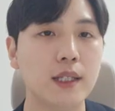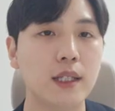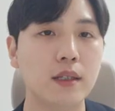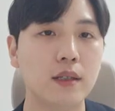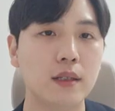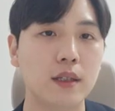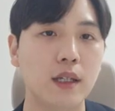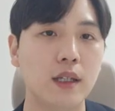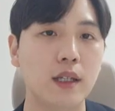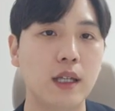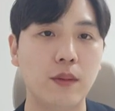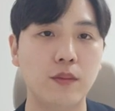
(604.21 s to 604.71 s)

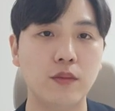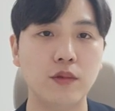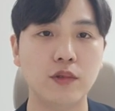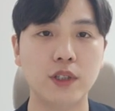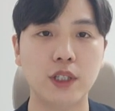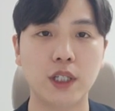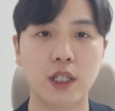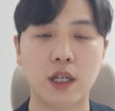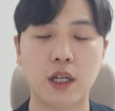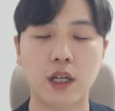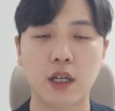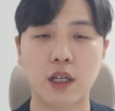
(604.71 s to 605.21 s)
세트에
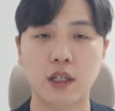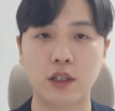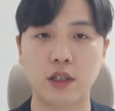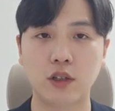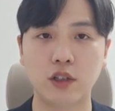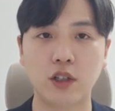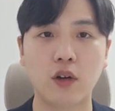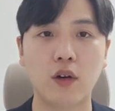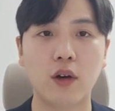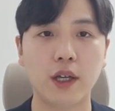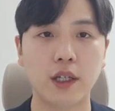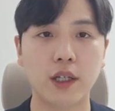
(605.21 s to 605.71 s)
4문제가
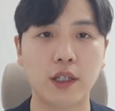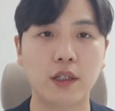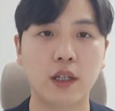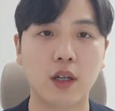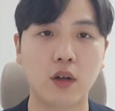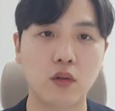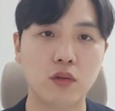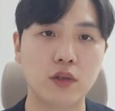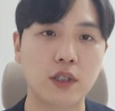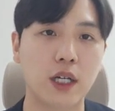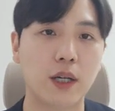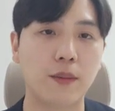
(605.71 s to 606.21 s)
들어가
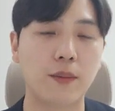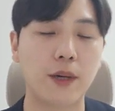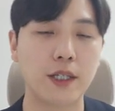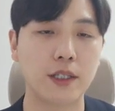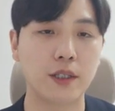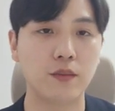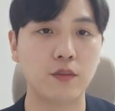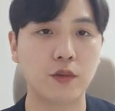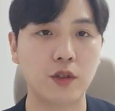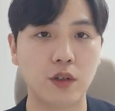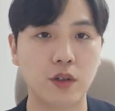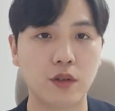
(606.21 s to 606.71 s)
있다고 제가
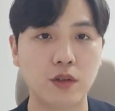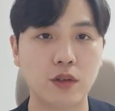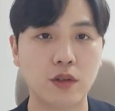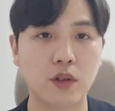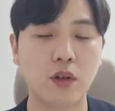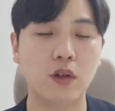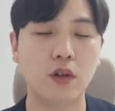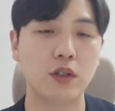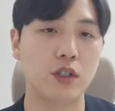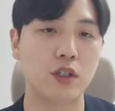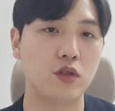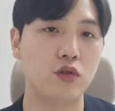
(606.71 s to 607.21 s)

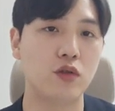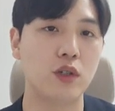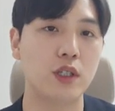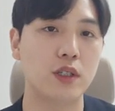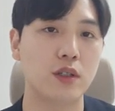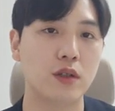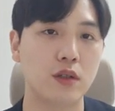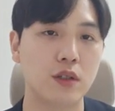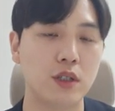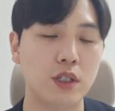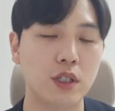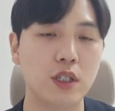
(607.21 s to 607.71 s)
말씀드렸죠? 이
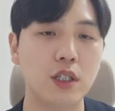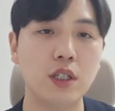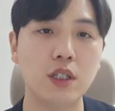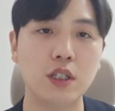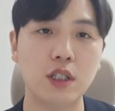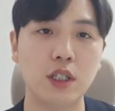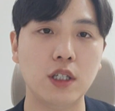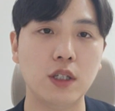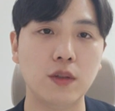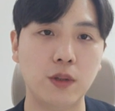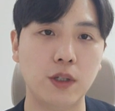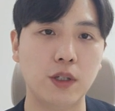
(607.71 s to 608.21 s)
중에서
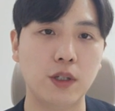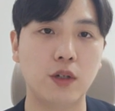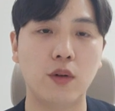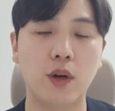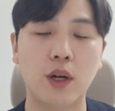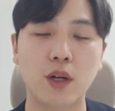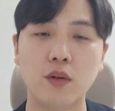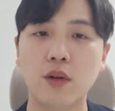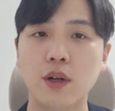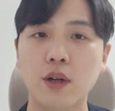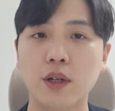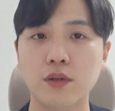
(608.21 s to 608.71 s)
CGV를
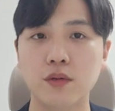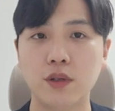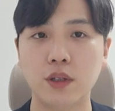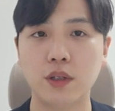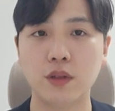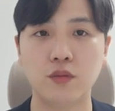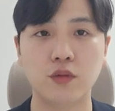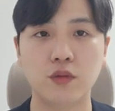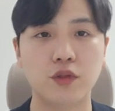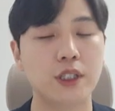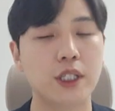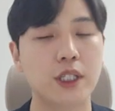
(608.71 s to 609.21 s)
활용할 수
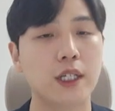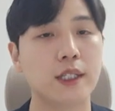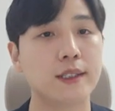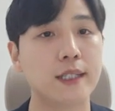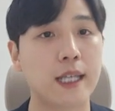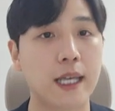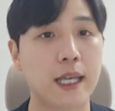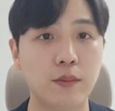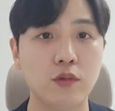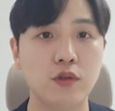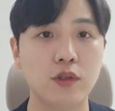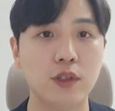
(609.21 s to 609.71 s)
있는 문제가
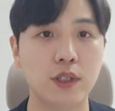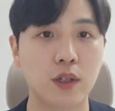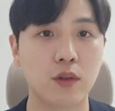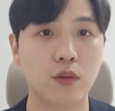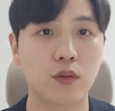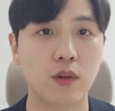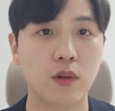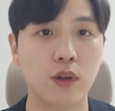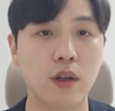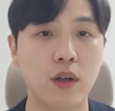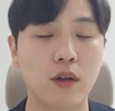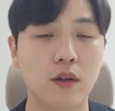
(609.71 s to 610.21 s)

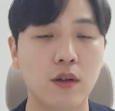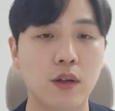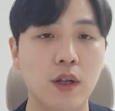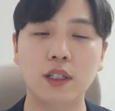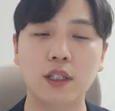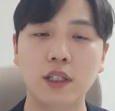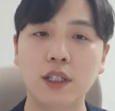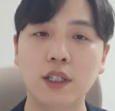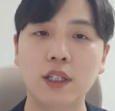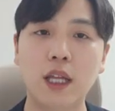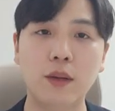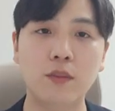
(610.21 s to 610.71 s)
3문제고요.
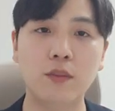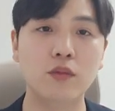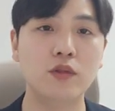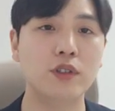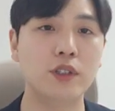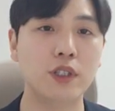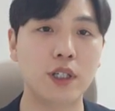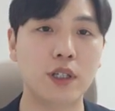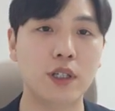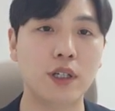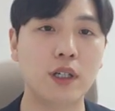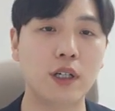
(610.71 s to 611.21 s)
이
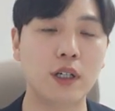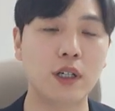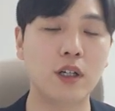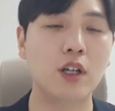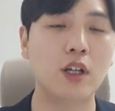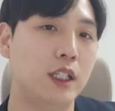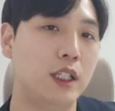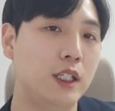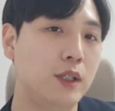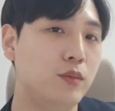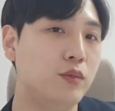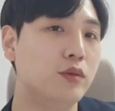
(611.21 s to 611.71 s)
4문제를
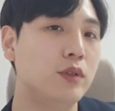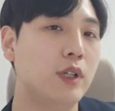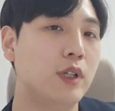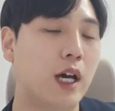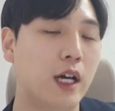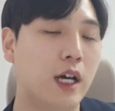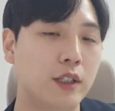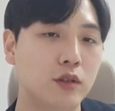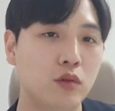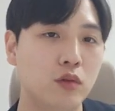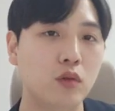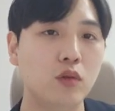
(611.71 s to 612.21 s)
2분
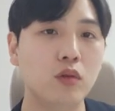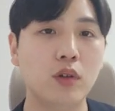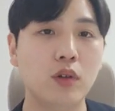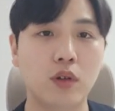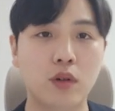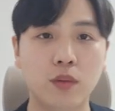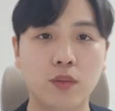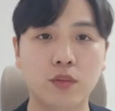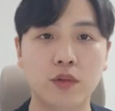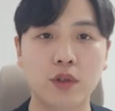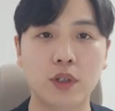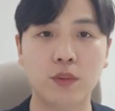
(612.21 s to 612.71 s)
안으로
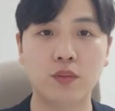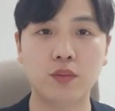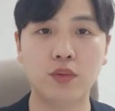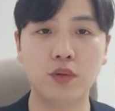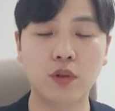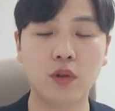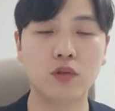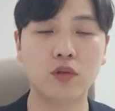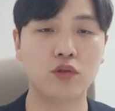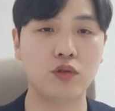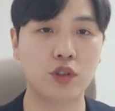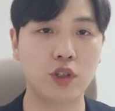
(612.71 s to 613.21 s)
여러분들이
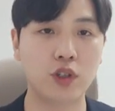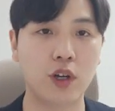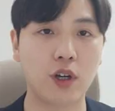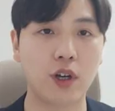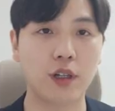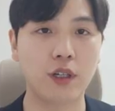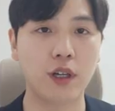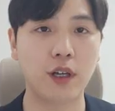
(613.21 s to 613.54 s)
풀어주셔야